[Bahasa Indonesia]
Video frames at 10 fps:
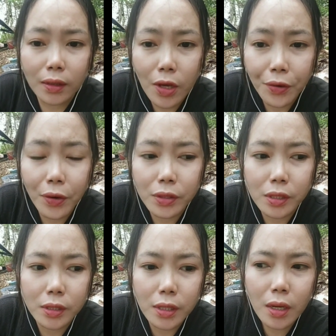tiano
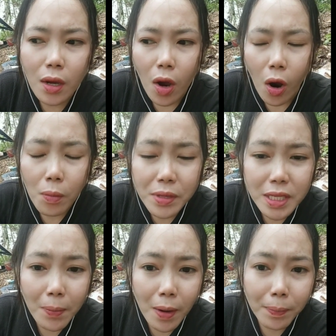nidi om
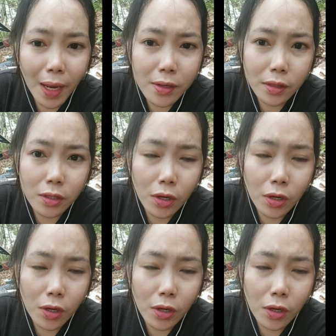disababkan dot